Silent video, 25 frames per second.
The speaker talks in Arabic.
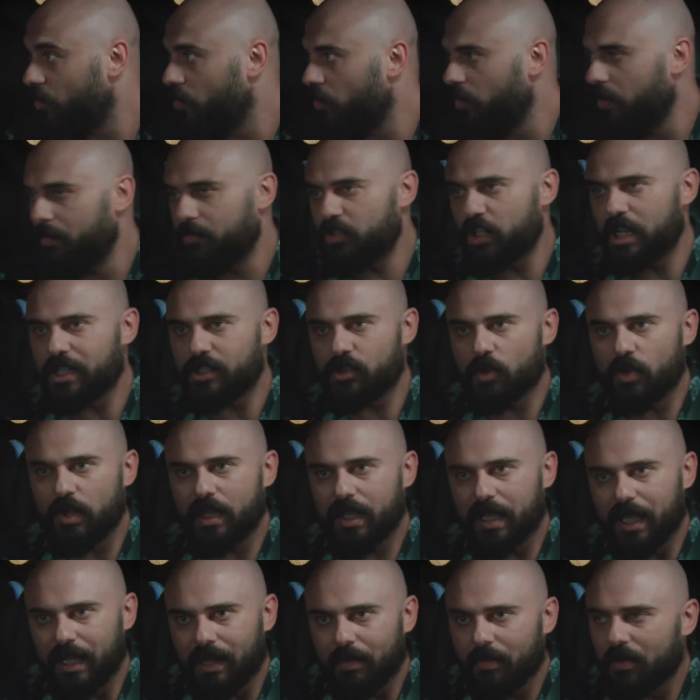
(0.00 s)
ومش عايز اقول لك
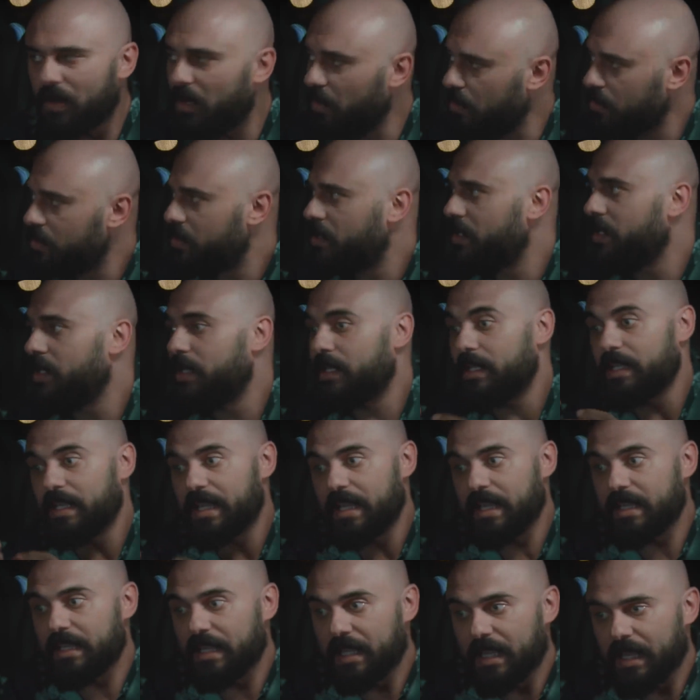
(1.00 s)
كلام
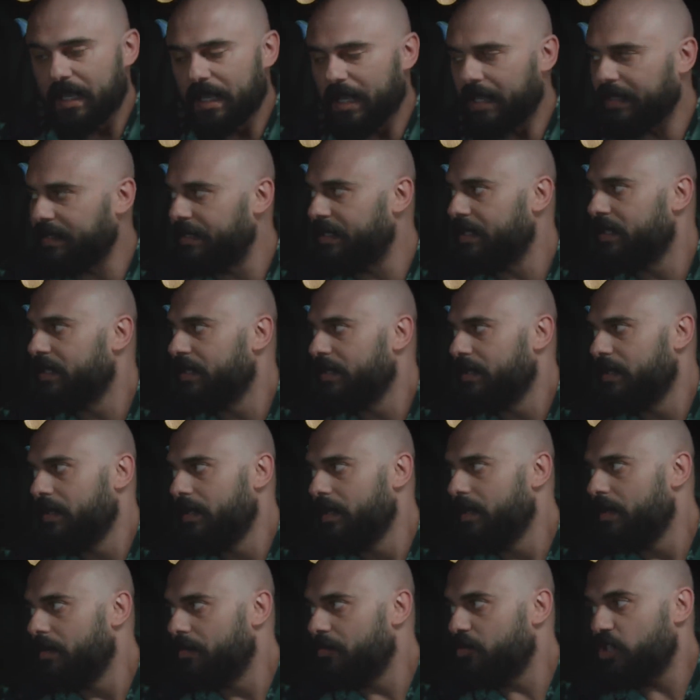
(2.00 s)
قاسي يعني
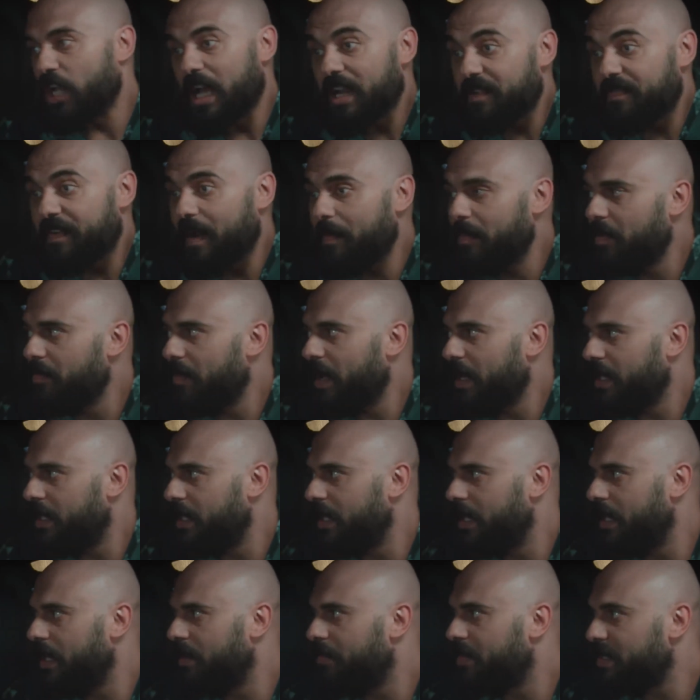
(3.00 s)
مش عارف اعمل معاكي
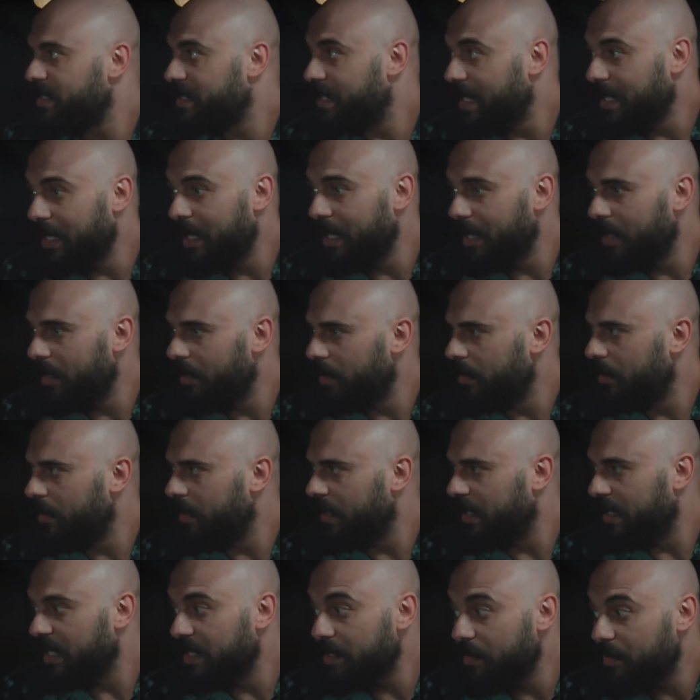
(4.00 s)
ايه بس انا
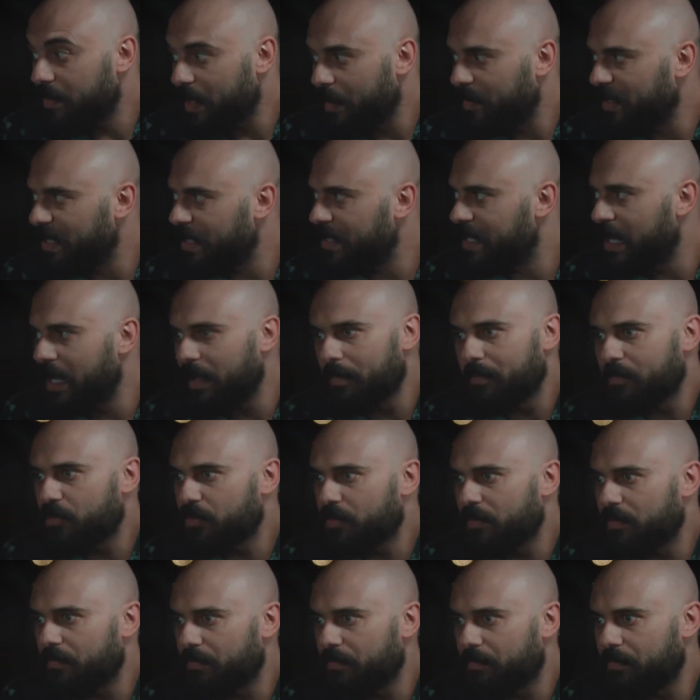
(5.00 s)
اللي انت بتعمليه ده
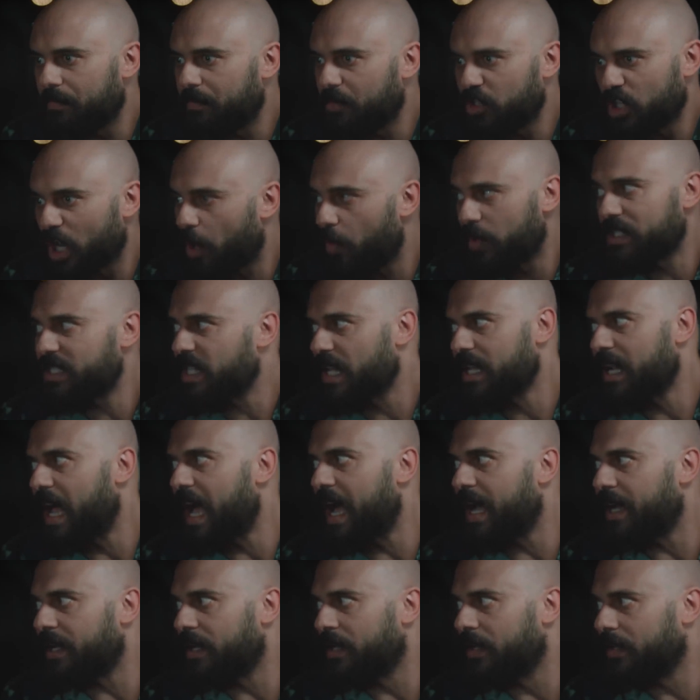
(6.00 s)
مش هيوصل
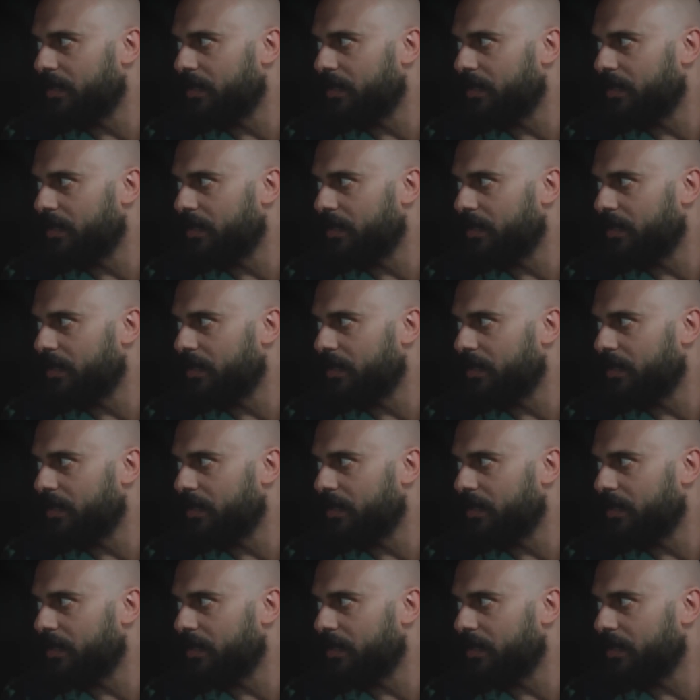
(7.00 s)
لحاجه